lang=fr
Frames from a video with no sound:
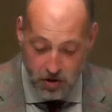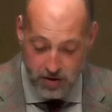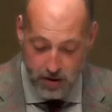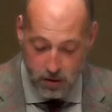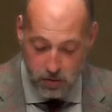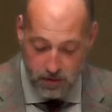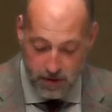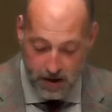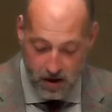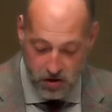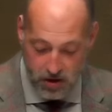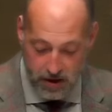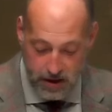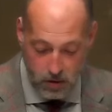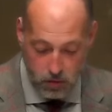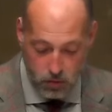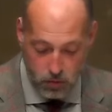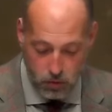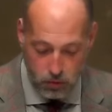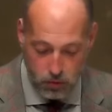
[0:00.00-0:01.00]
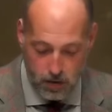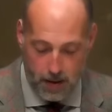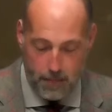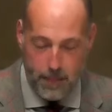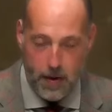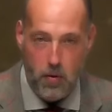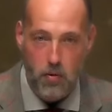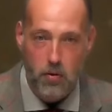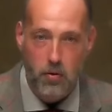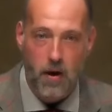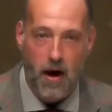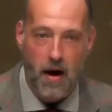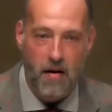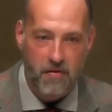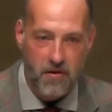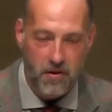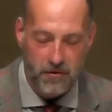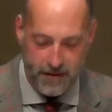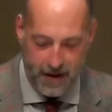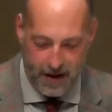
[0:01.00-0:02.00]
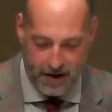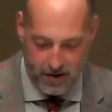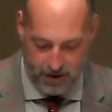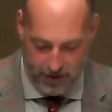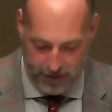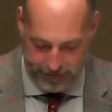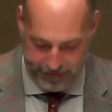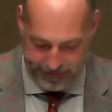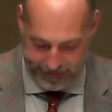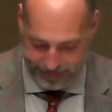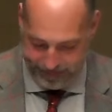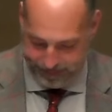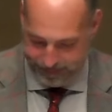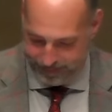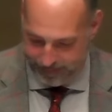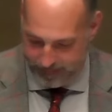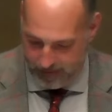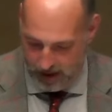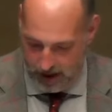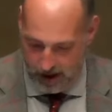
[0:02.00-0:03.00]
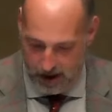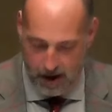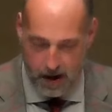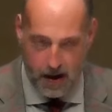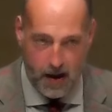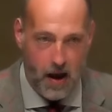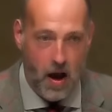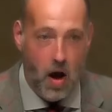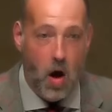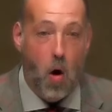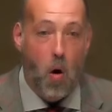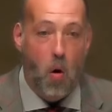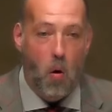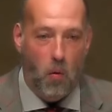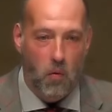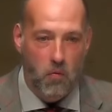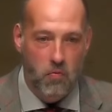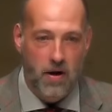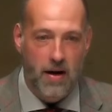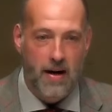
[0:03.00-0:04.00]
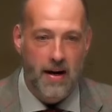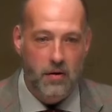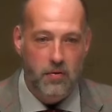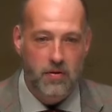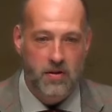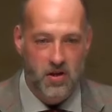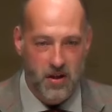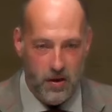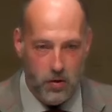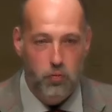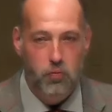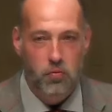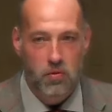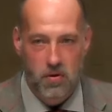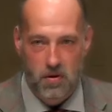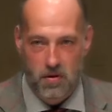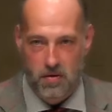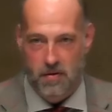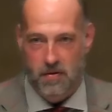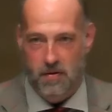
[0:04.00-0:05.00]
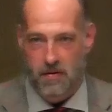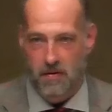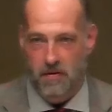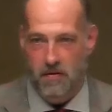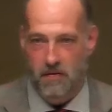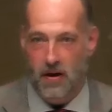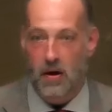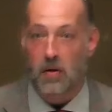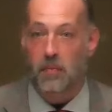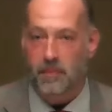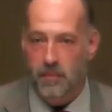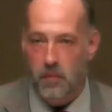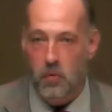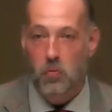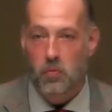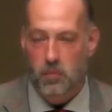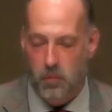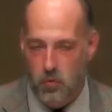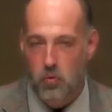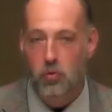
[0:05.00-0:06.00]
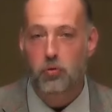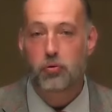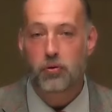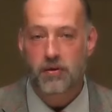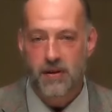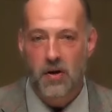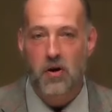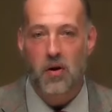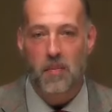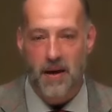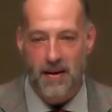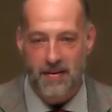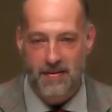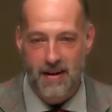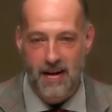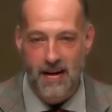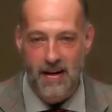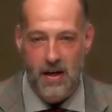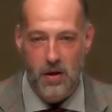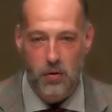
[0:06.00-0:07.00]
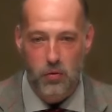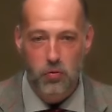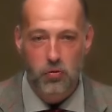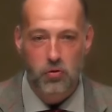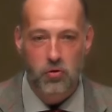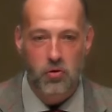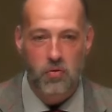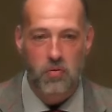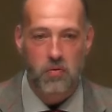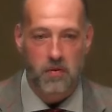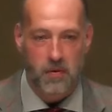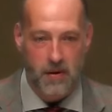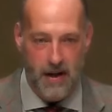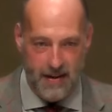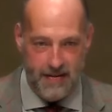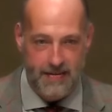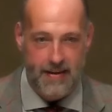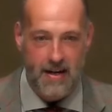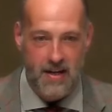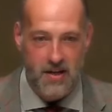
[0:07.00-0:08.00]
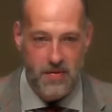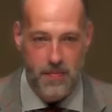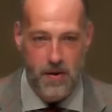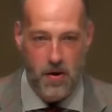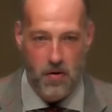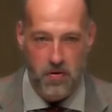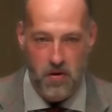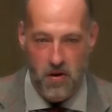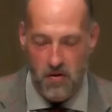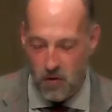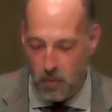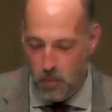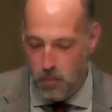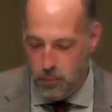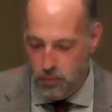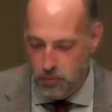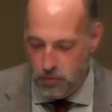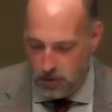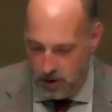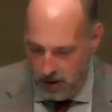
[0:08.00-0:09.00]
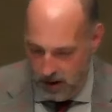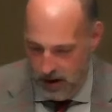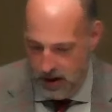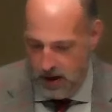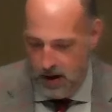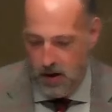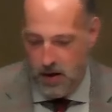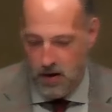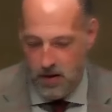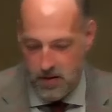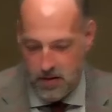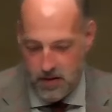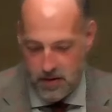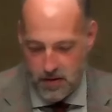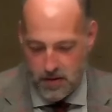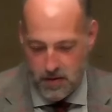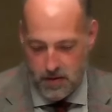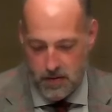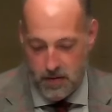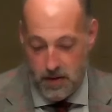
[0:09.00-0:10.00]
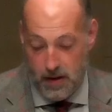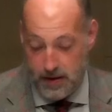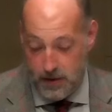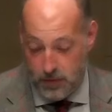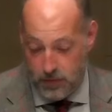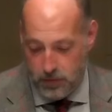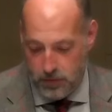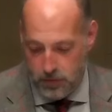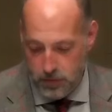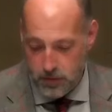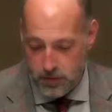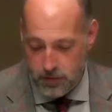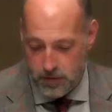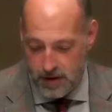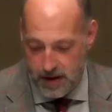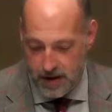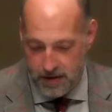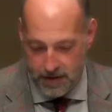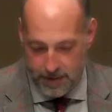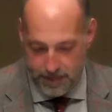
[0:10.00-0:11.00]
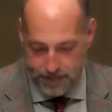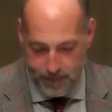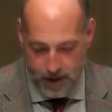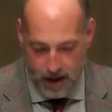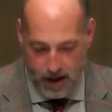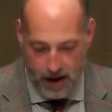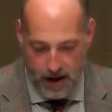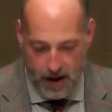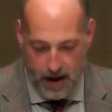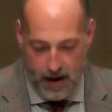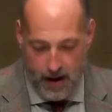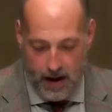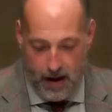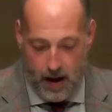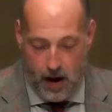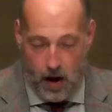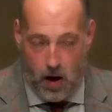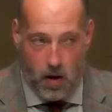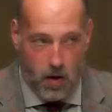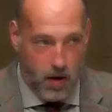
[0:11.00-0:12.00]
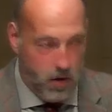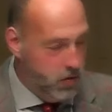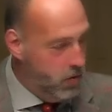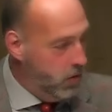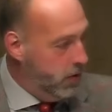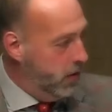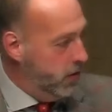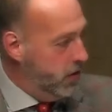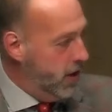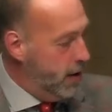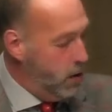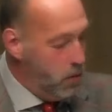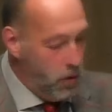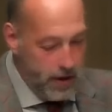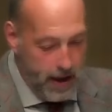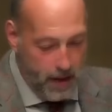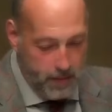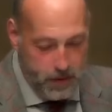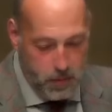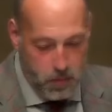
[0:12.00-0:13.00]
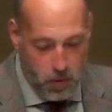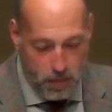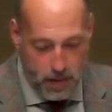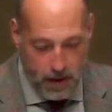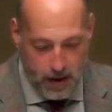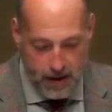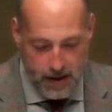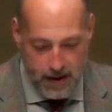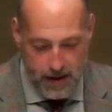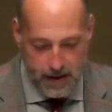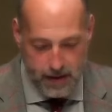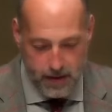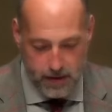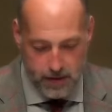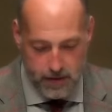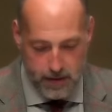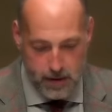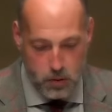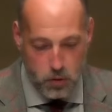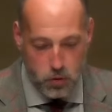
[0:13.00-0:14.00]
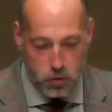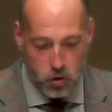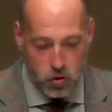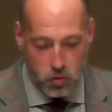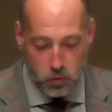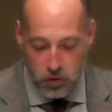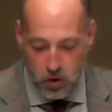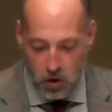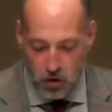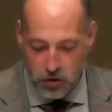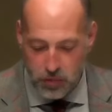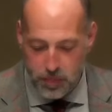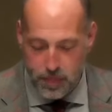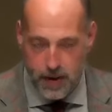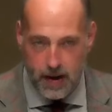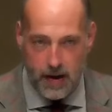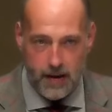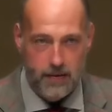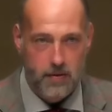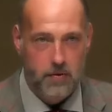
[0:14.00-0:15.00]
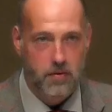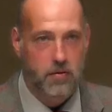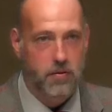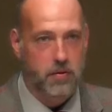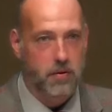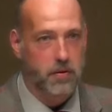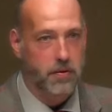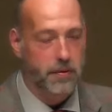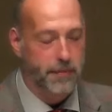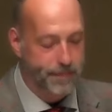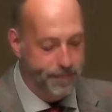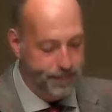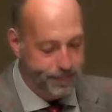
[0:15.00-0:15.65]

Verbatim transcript: l'ouvrage in 12 ne la paieront que 1 franc 50. On voit là déjà tout le, le succès commercial et tout ce que Lascaz met en œuvre pour euh, la diffusion de ce livre. Charles Hollande en a un petit peu parlé, euh, il ne se contente pas de,